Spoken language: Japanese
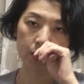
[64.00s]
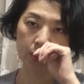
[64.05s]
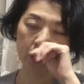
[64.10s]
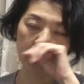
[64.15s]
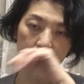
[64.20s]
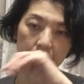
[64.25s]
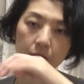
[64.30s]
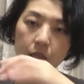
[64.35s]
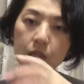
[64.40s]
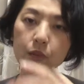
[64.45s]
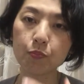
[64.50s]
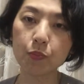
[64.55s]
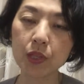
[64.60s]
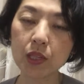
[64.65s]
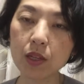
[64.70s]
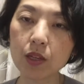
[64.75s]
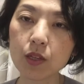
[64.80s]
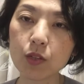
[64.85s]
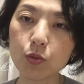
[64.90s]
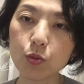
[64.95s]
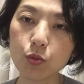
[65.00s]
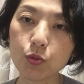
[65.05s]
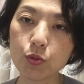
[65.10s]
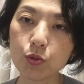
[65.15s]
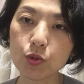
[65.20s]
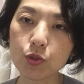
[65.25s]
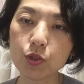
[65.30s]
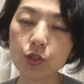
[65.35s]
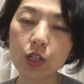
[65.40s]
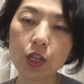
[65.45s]
つないでピタッと
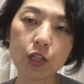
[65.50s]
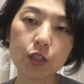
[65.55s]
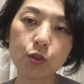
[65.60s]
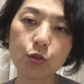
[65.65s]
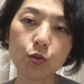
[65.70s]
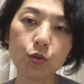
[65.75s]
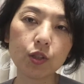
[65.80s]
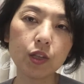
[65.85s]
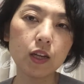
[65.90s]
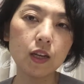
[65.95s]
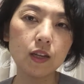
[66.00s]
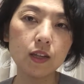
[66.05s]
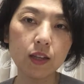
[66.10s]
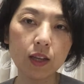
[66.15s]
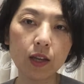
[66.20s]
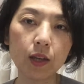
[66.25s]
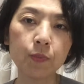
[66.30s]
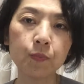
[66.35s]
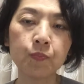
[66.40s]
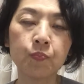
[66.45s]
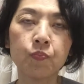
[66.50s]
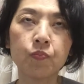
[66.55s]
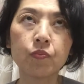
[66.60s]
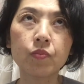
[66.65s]
くっつった状態で